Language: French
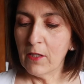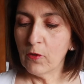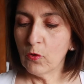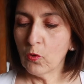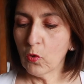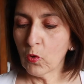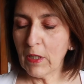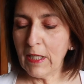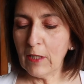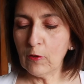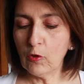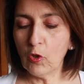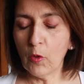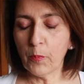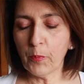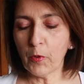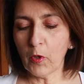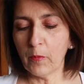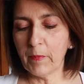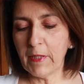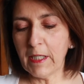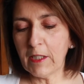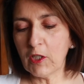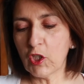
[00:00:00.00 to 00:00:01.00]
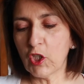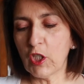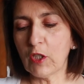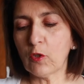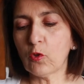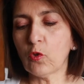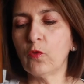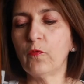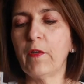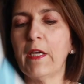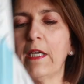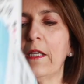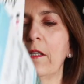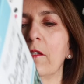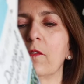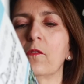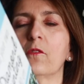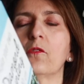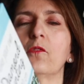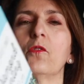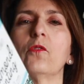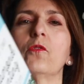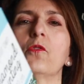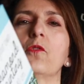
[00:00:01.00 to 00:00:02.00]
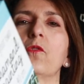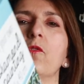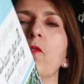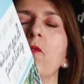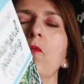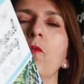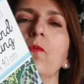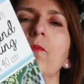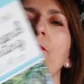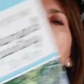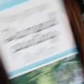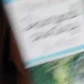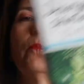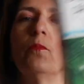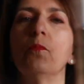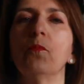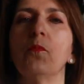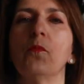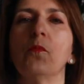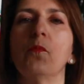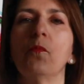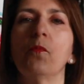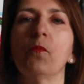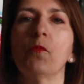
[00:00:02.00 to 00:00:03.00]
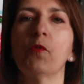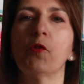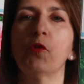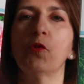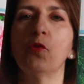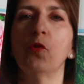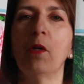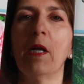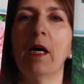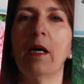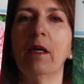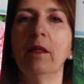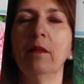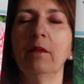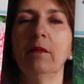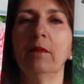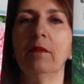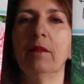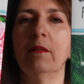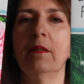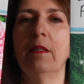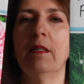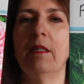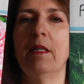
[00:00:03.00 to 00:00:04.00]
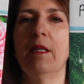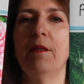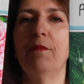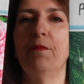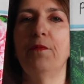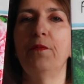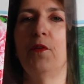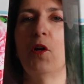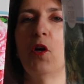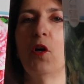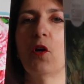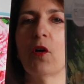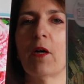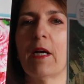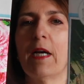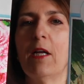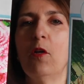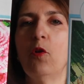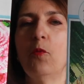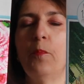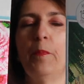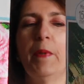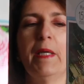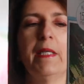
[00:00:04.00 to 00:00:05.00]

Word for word: Donc les deux premiers que j'ai trouvés, ce sont ceux-là, les fleurs et le